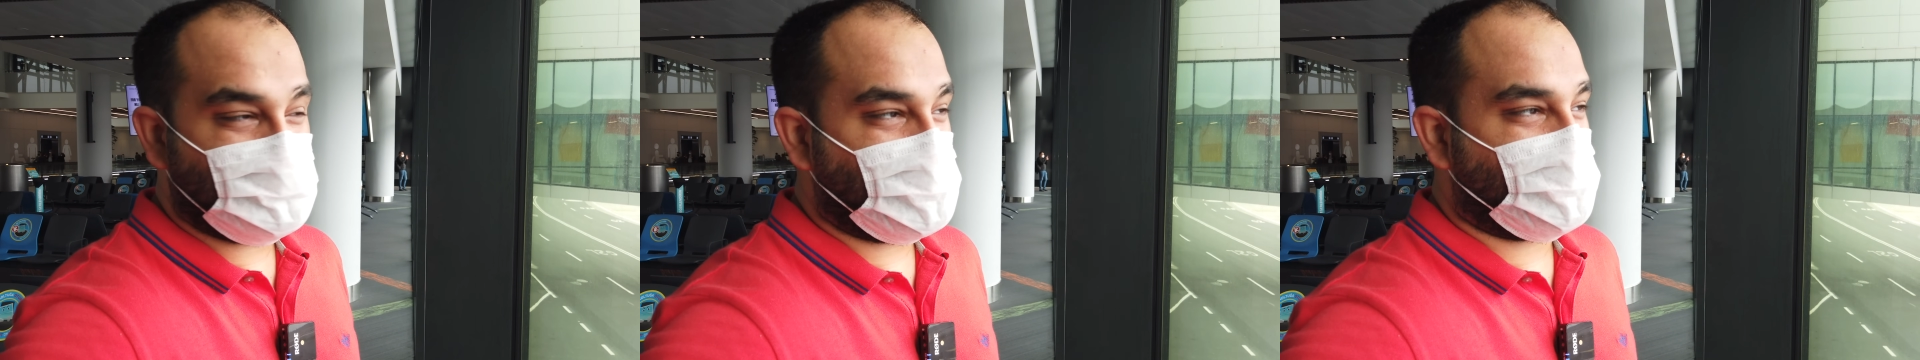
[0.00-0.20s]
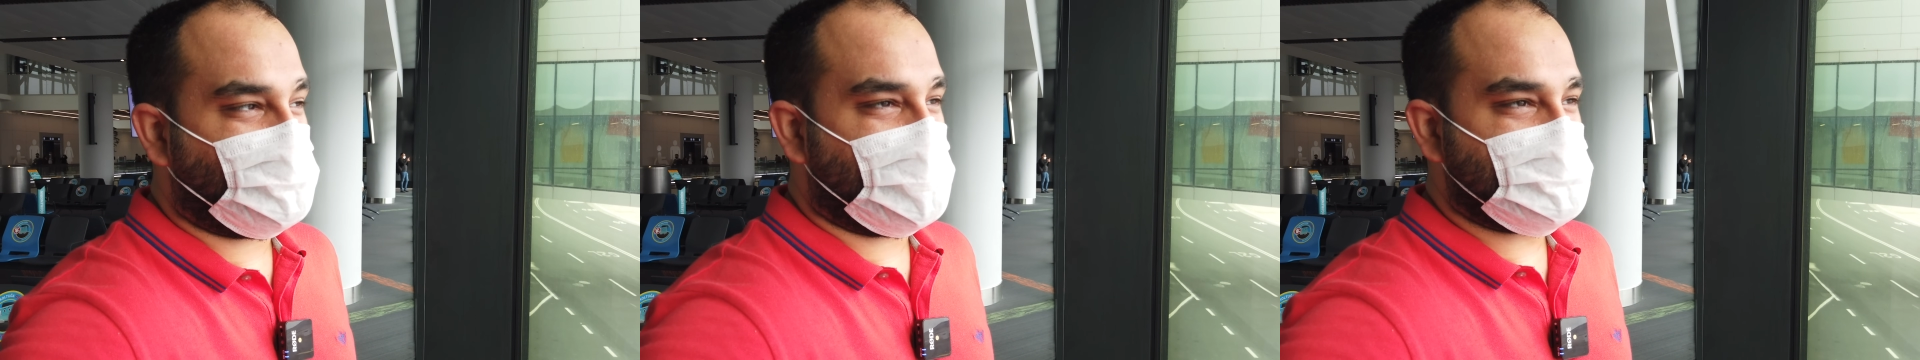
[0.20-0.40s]

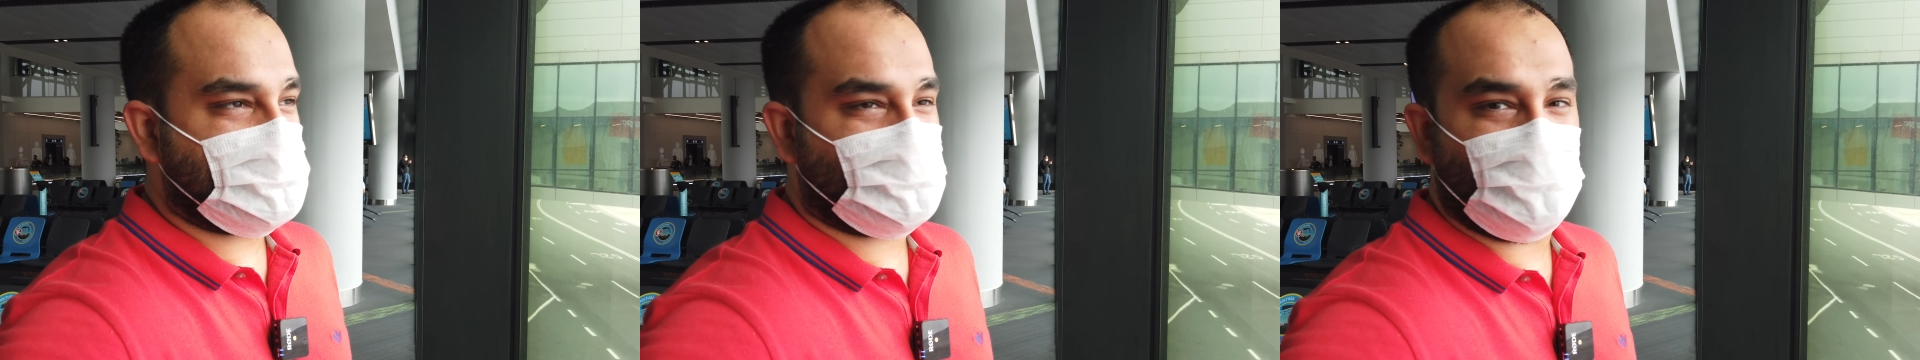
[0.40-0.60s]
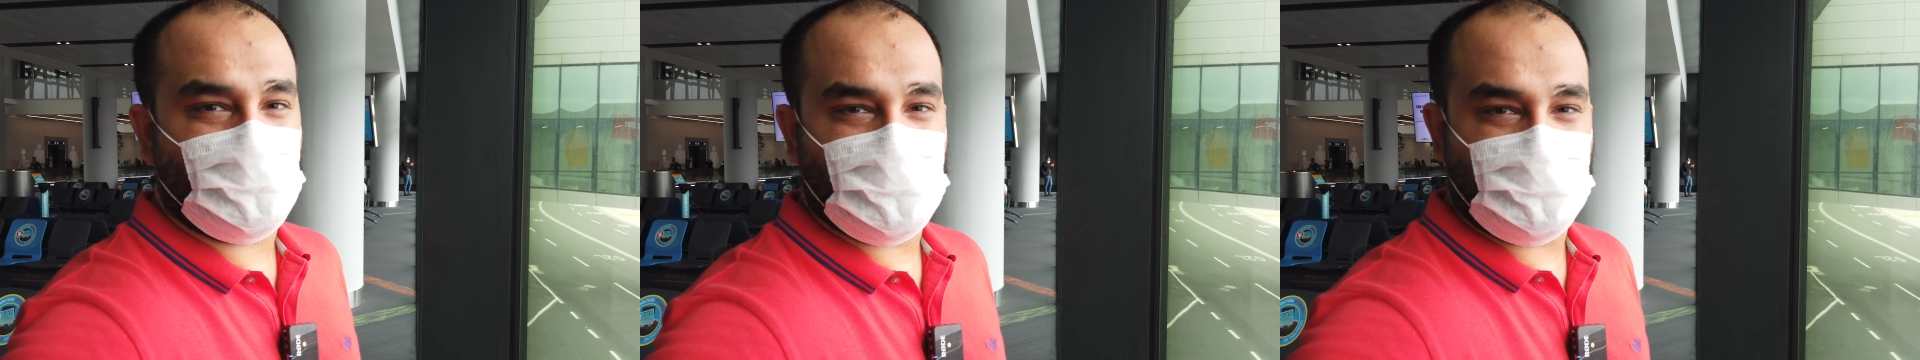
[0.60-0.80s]
Çok fazla
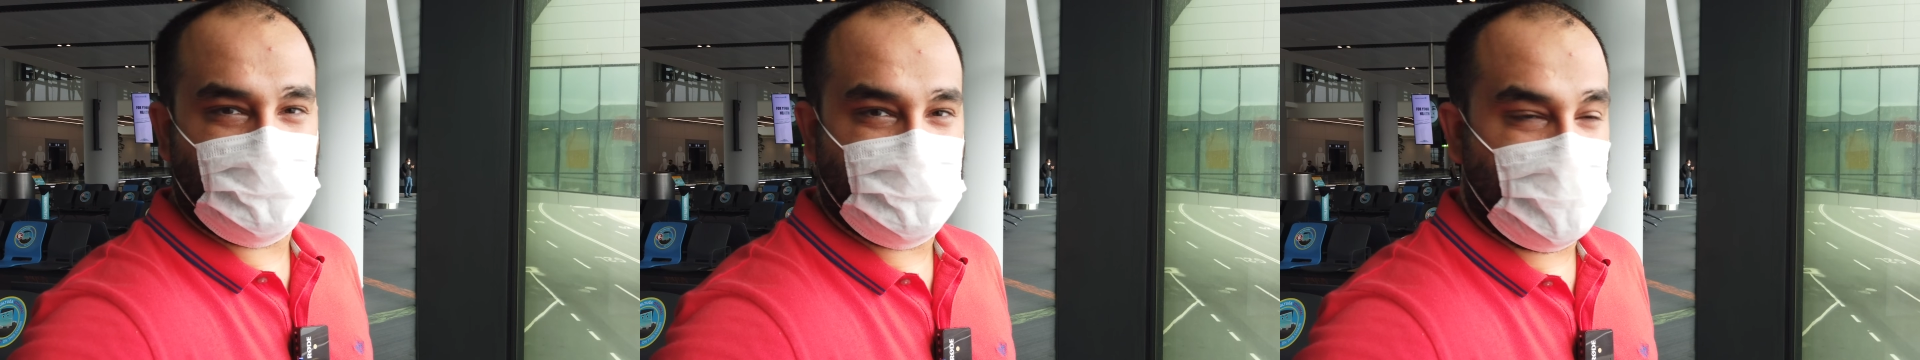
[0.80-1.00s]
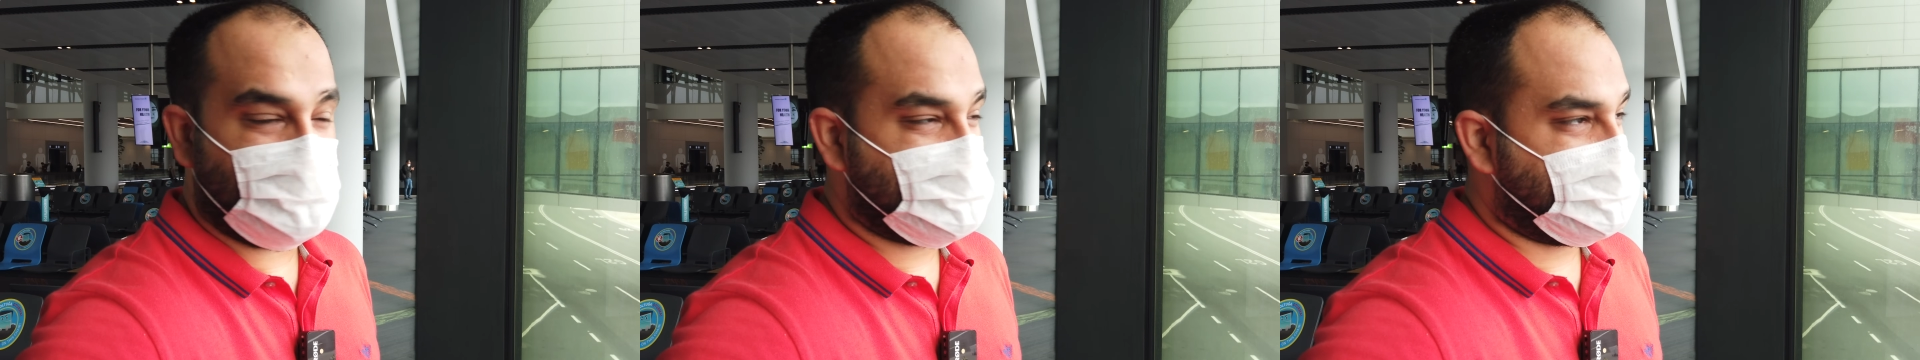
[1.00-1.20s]

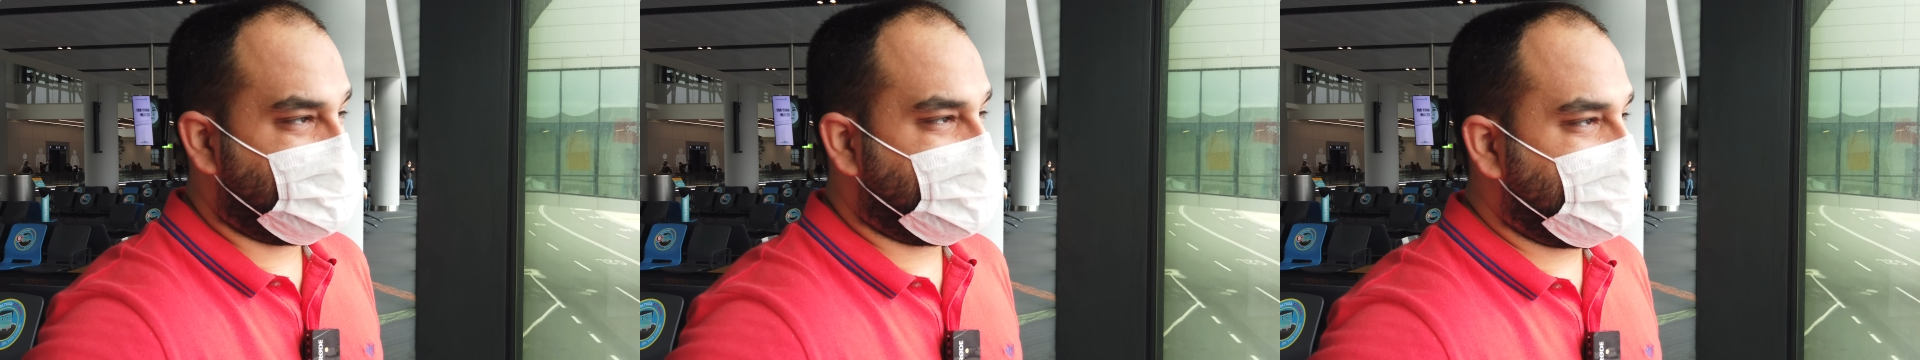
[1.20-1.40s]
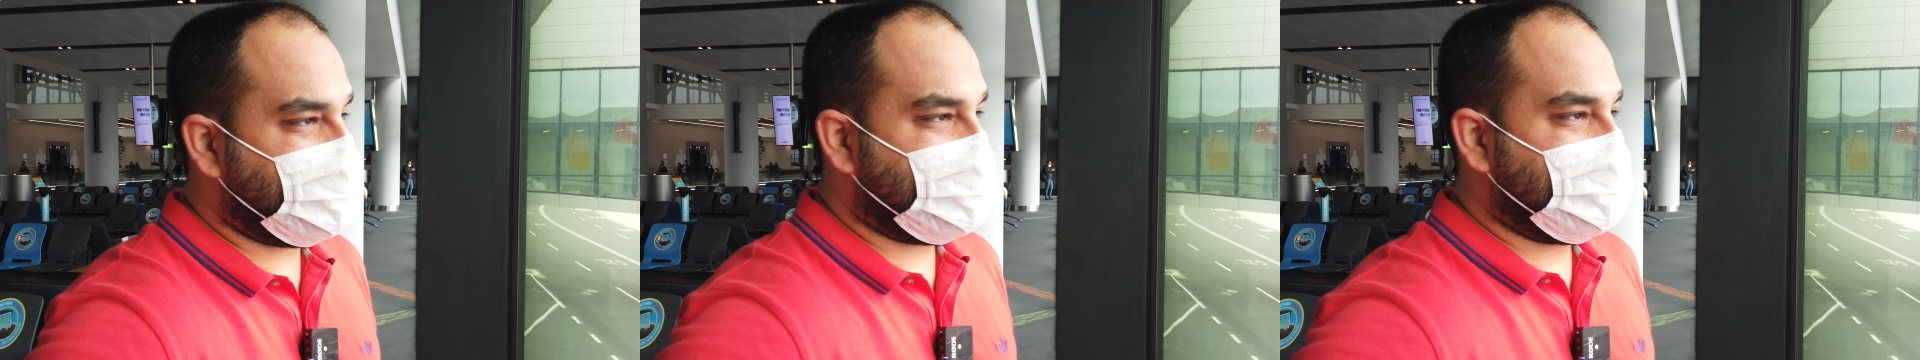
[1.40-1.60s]
konuşmayacağım
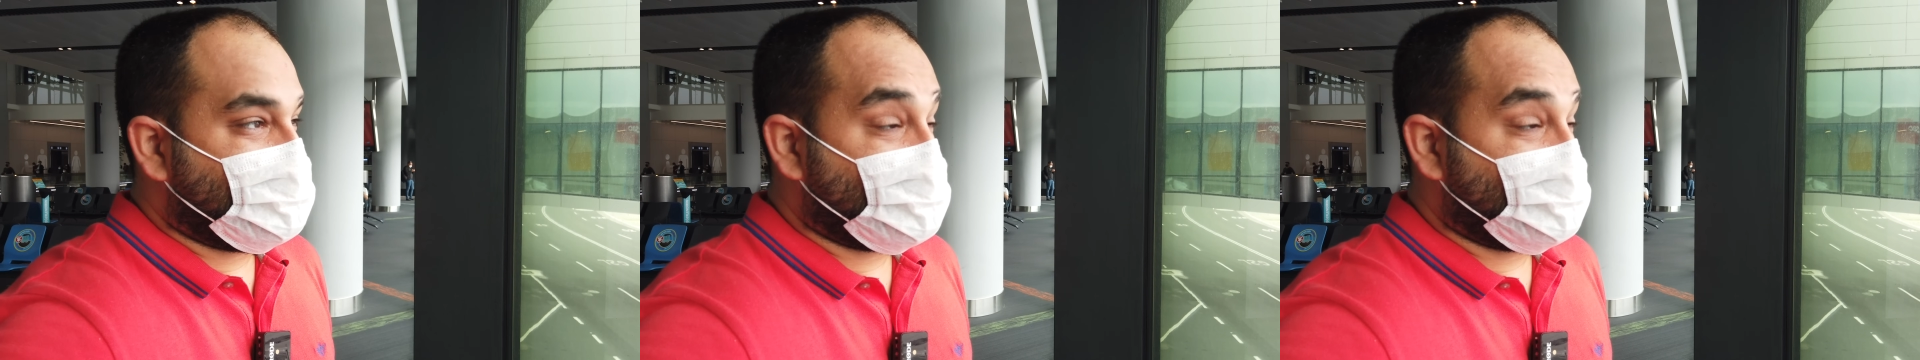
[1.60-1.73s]
şimdi.